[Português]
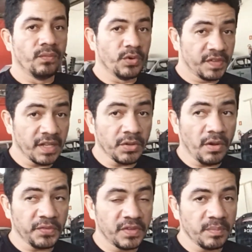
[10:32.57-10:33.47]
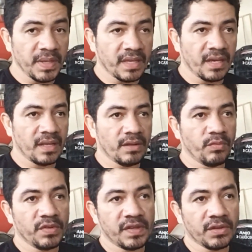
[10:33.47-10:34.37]
Você que tem uma oficina pequena ou
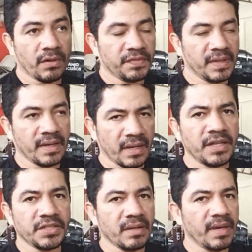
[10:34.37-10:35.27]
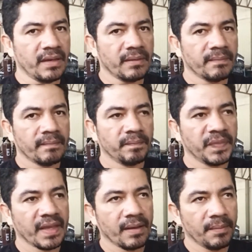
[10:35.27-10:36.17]
você que tem uma oficina grande também.
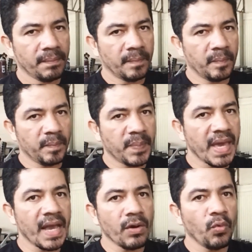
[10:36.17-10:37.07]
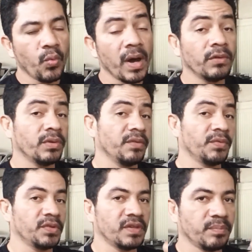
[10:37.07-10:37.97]
Pega o quanto que
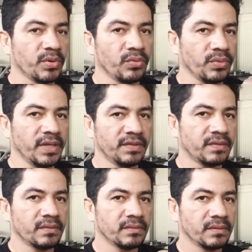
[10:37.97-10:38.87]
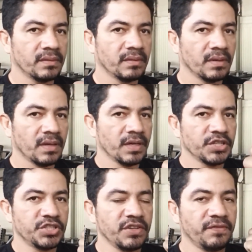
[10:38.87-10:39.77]
você produz
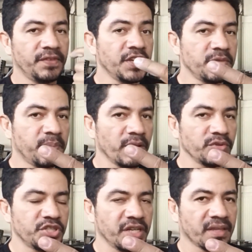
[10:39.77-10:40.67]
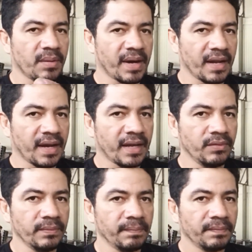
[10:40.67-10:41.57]
divide pelos dias
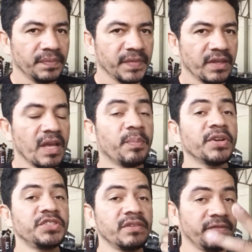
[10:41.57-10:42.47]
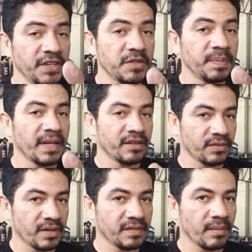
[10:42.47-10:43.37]
trabalhados e depois divide pelas
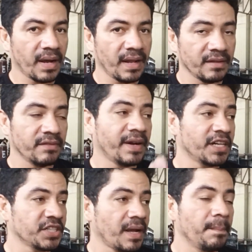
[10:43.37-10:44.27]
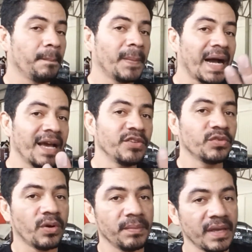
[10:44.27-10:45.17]
horas trabalhadas. Você vai achar
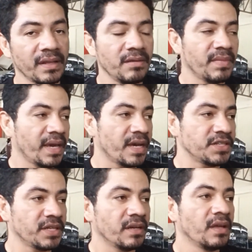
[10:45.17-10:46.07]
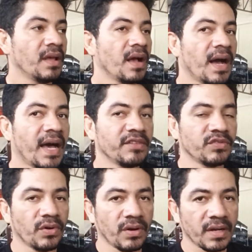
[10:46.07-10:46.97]
mais ou menos em média
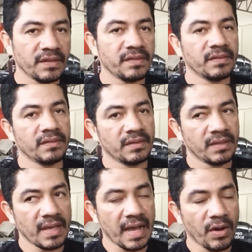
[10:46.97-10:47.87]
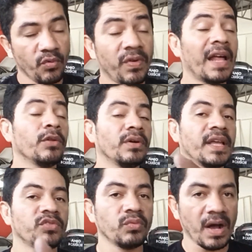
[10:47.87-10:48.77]
as horas, o valor
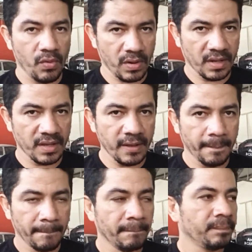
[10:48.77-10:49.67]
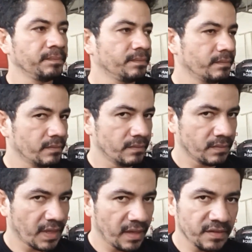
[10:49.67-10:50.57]
da sua hora, né?
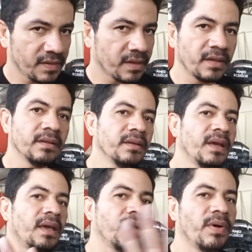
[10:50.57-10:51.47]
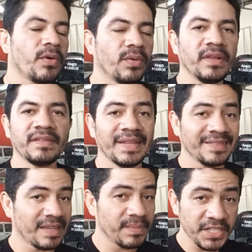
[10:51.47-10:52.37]
Essa aqui é uma conta que você tem
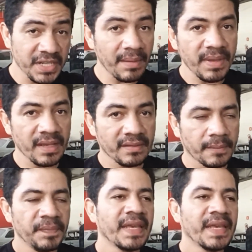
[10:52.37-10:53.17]
que saber de cabeça.